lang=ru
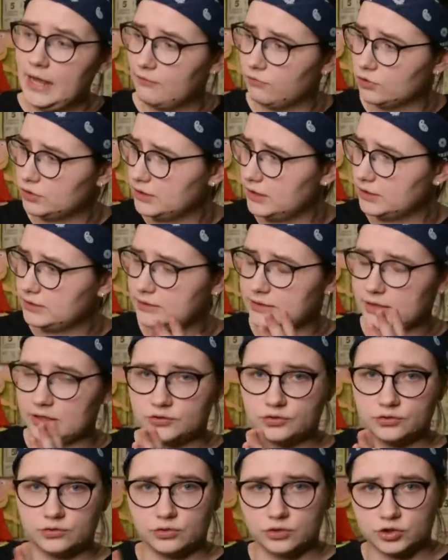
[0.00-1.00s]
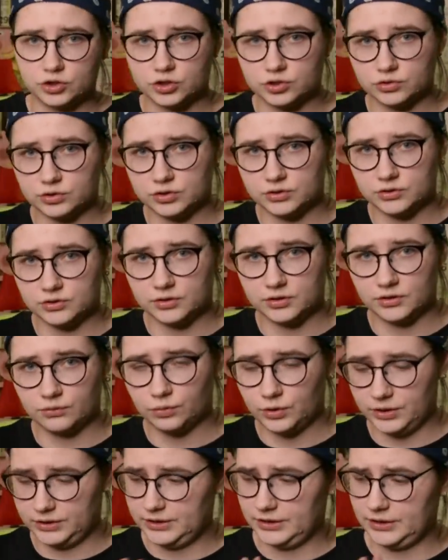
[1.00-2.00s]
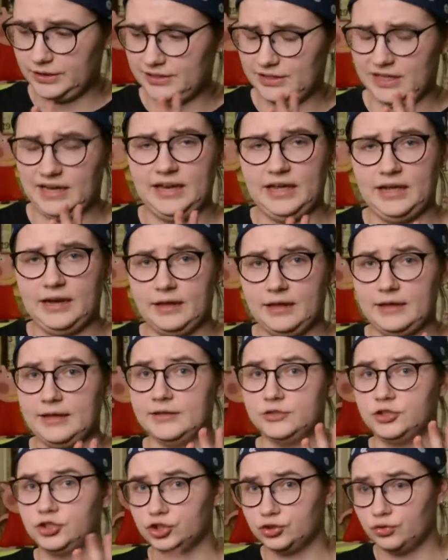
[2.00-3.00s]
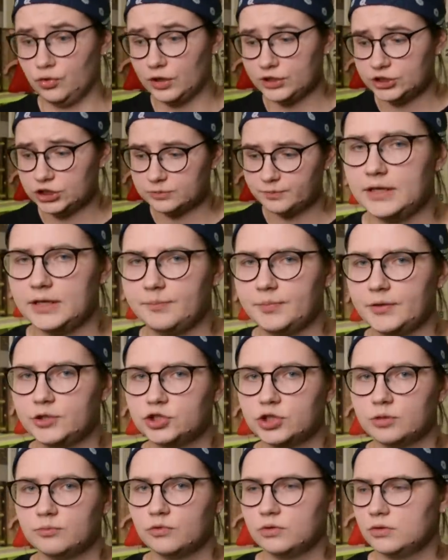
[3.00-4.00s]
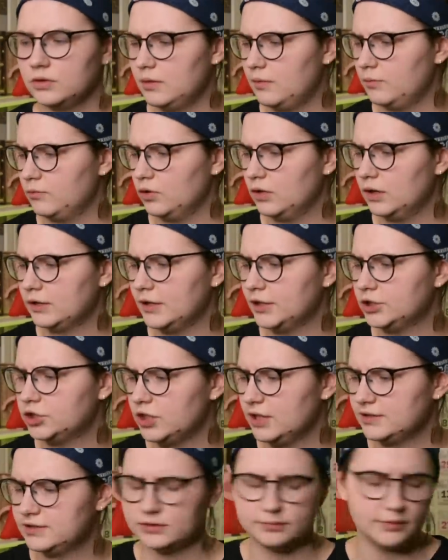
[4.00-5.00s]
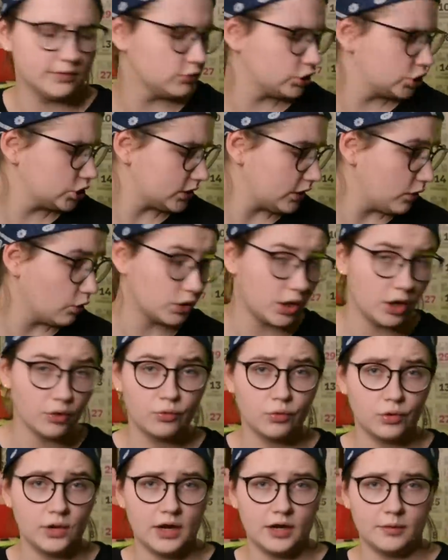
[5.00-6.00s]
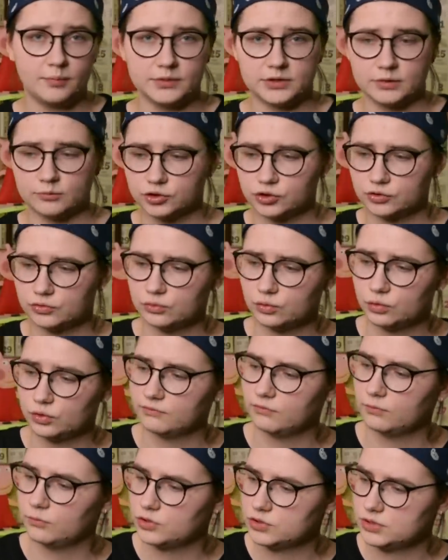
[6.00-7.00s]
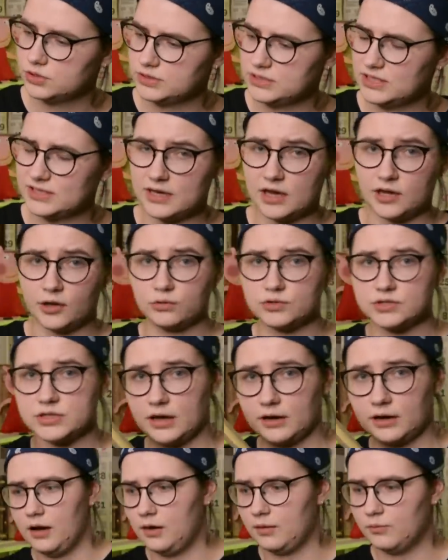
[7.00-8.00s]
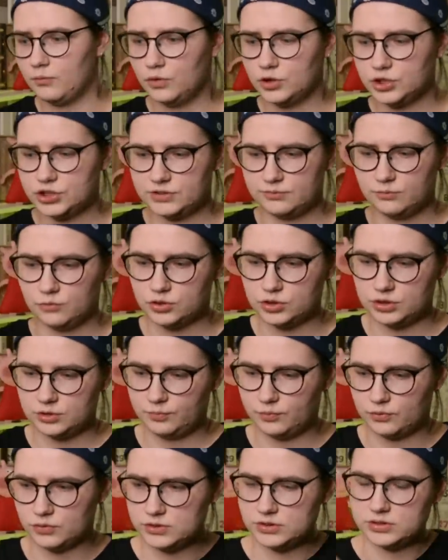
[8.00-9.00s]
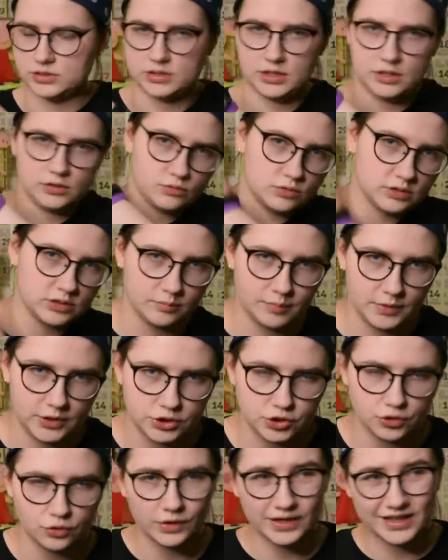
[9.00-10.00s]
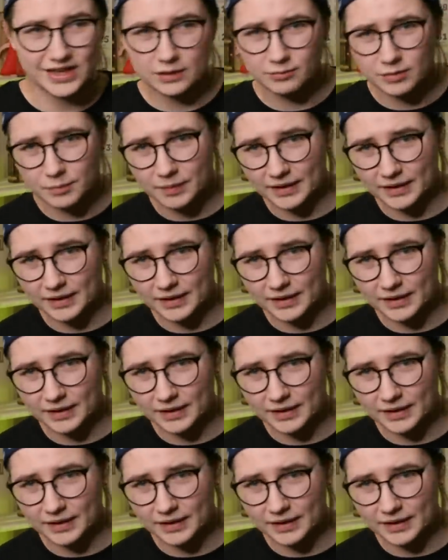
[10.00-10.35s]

И вот на этот раз тоже у этой гиталели есть чехольчик. И причем он намного отличается от моего чехла для укулеле, потому что тут его можно надеть как рюкзак. А мой же можно просто кинуть на плечо и как бы